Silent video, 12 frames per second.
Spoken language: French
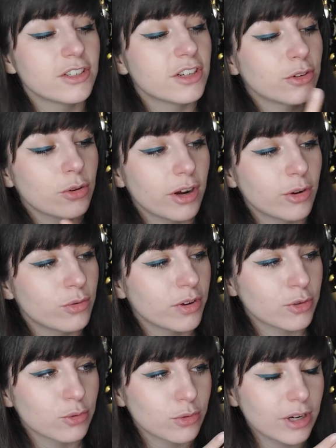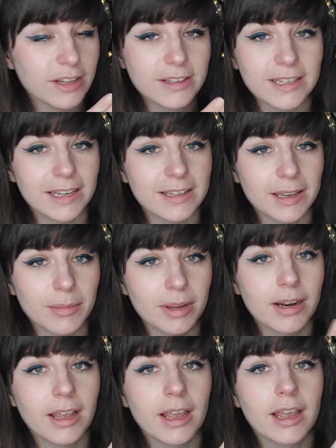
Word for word: J'adore la couverture, elle est très très belle.